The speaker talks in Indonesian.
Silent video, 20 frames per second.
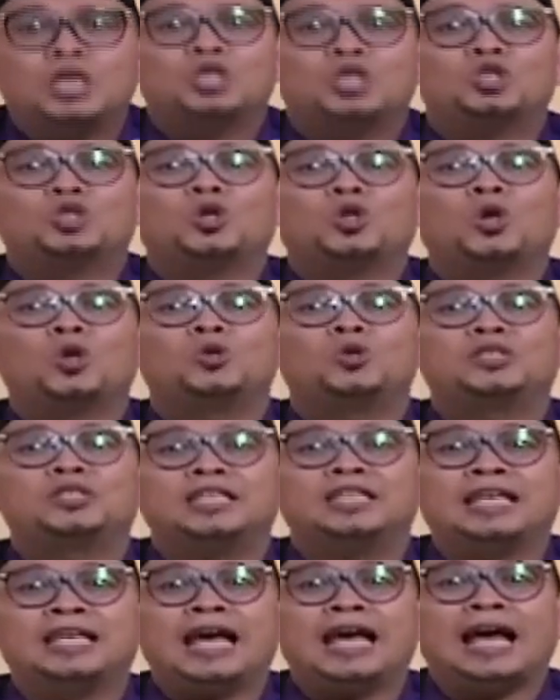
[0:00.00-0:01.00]

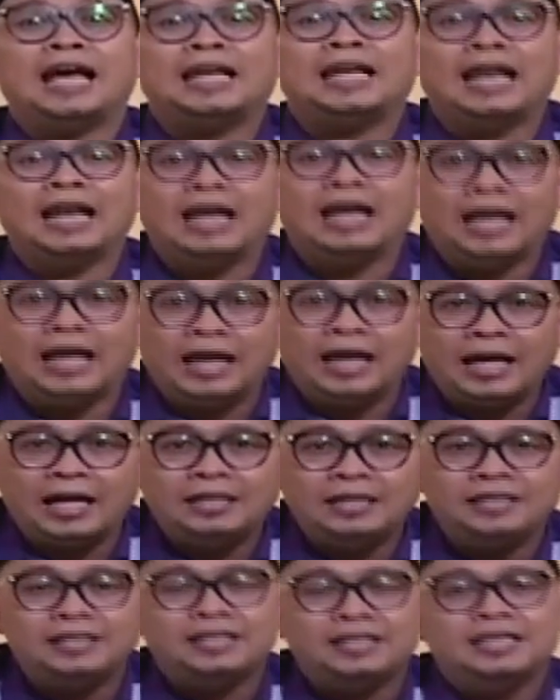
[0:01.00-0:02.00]
Solusinya
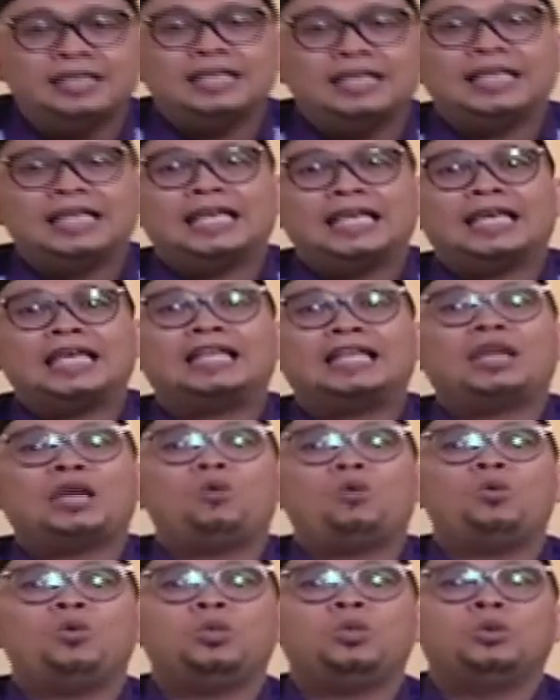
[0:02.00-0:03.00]
adalah kita
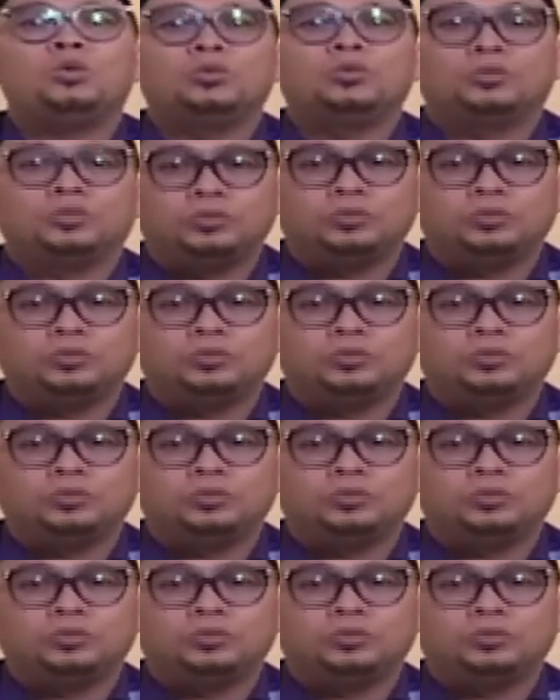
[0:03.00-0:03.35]
wudhu.